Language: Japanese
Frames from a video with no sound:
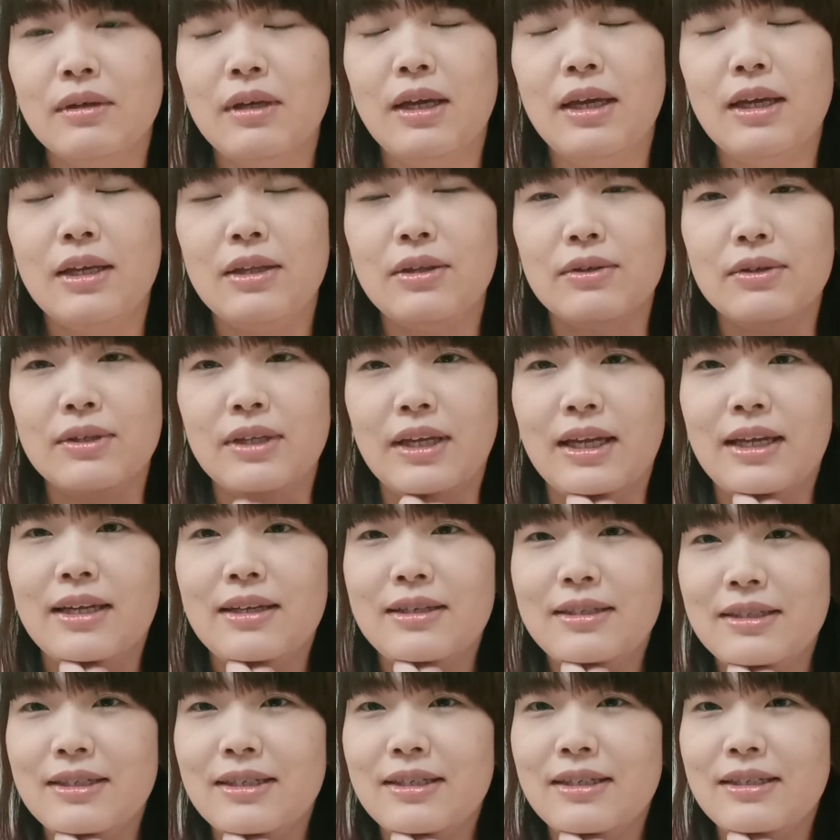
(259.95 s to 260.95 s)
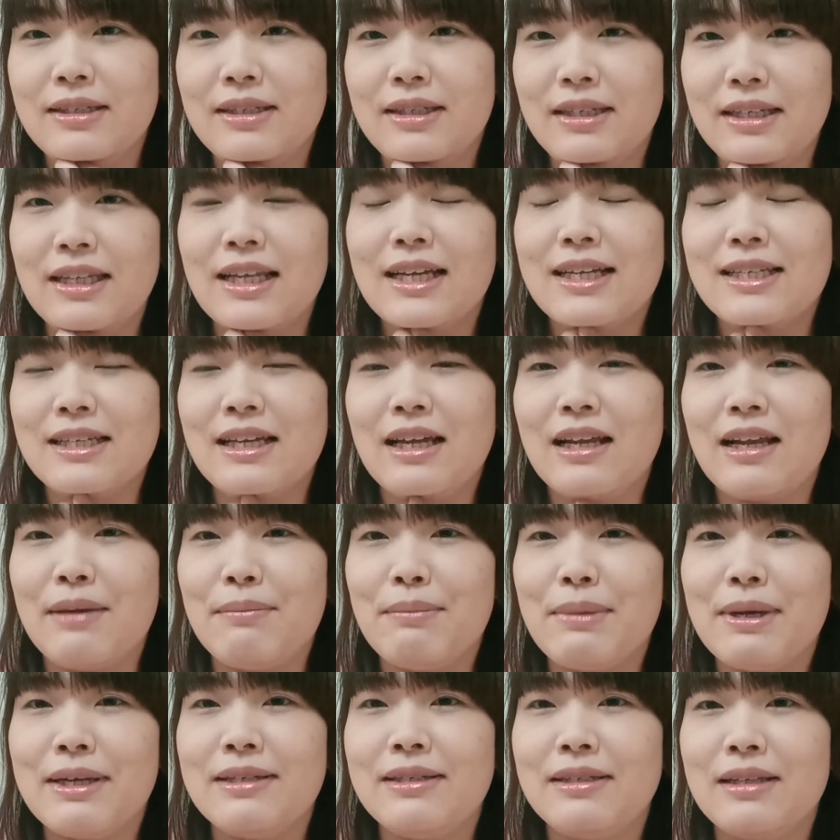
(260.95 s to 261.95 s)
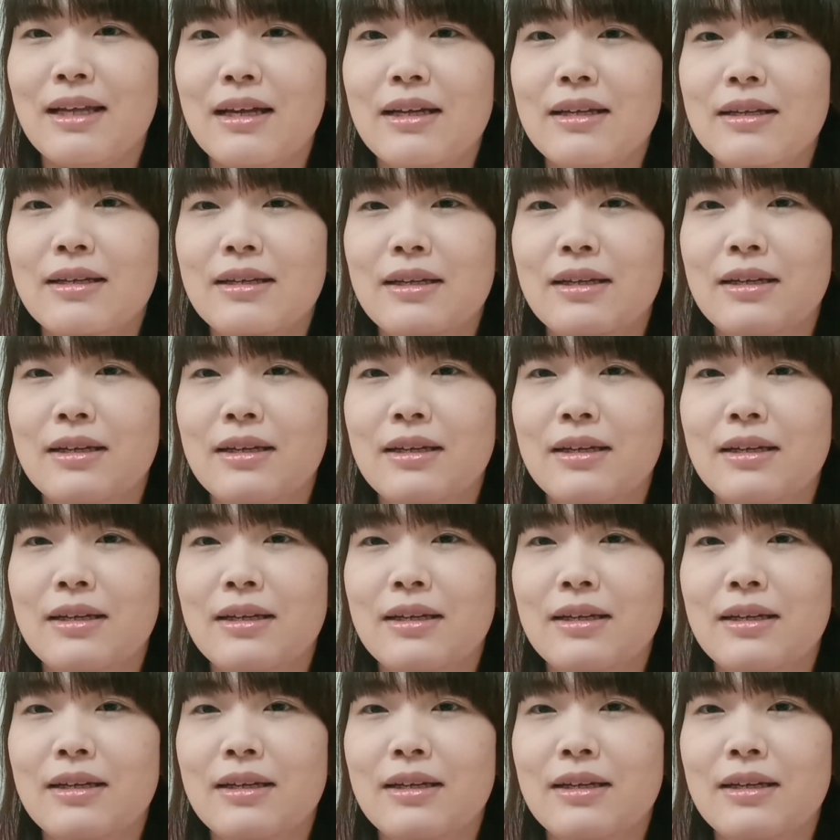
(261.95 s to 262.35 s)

えっとね診断されました。